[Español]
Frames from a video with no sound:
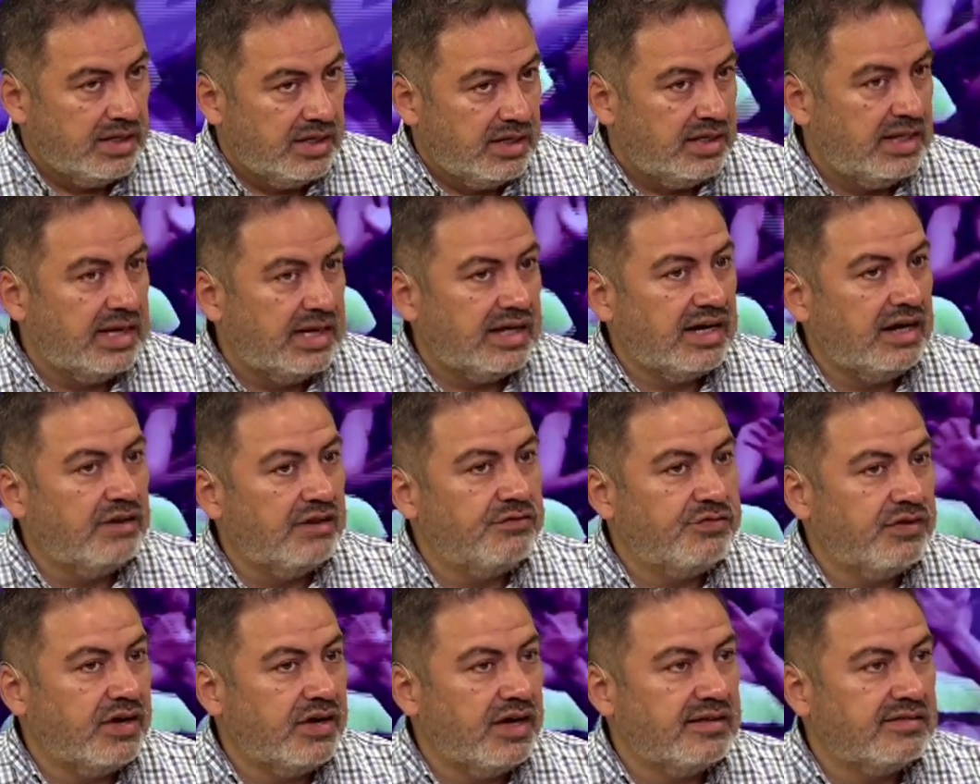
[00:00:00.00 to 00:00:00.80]
La gran
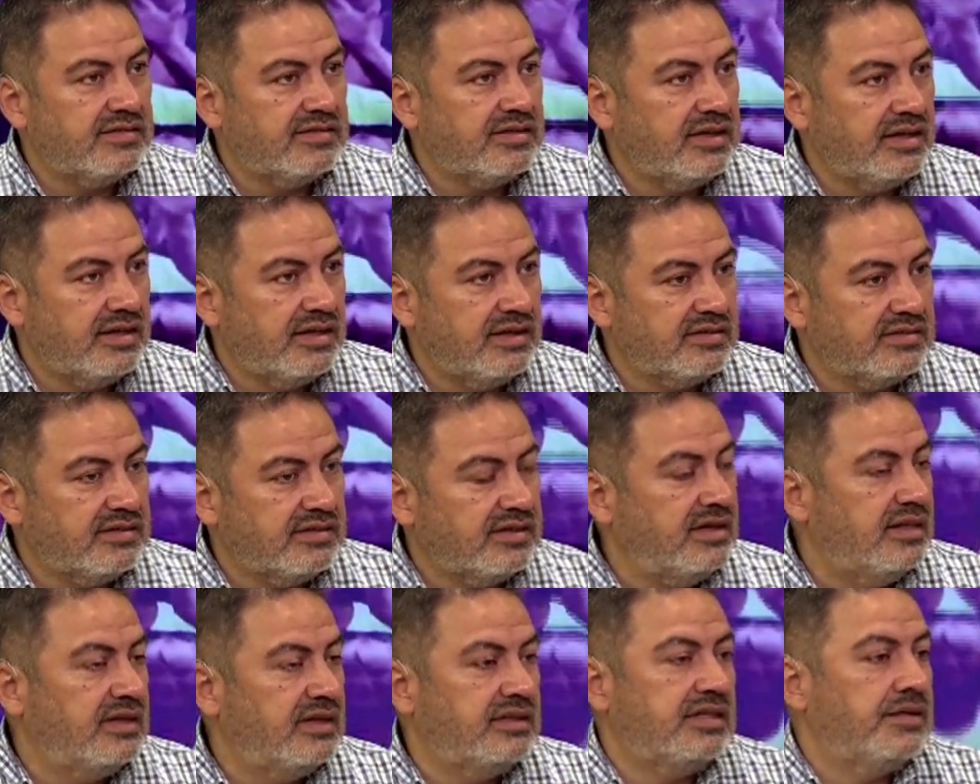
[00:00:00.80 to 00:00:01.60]
frase es,
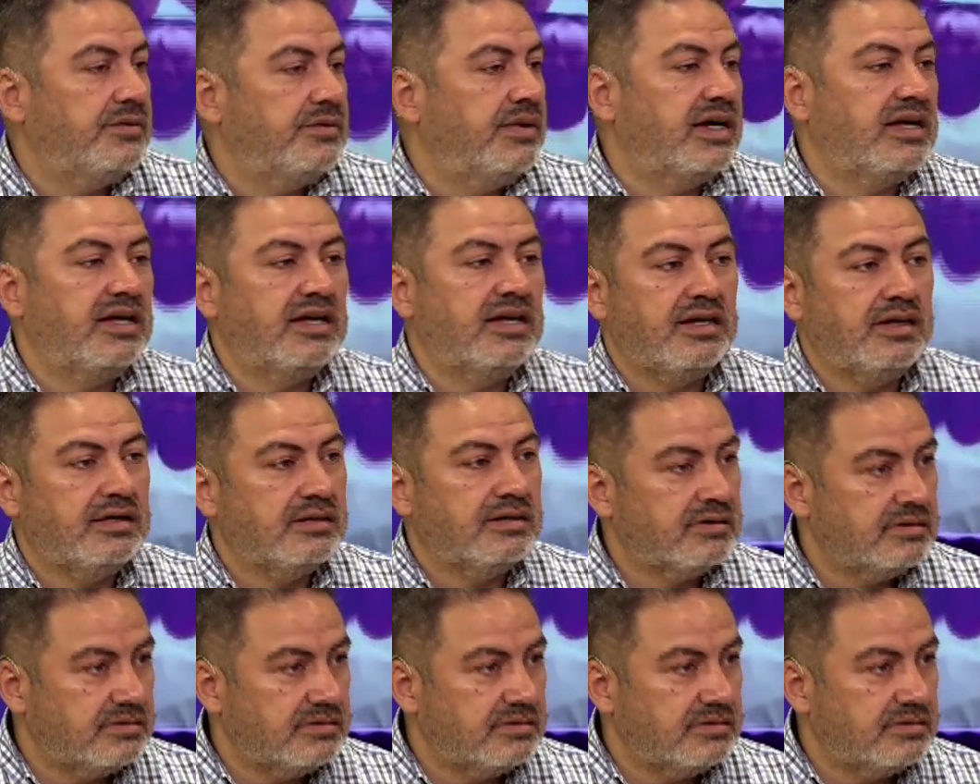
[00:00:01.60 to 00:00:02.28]
¿quién te va a querer?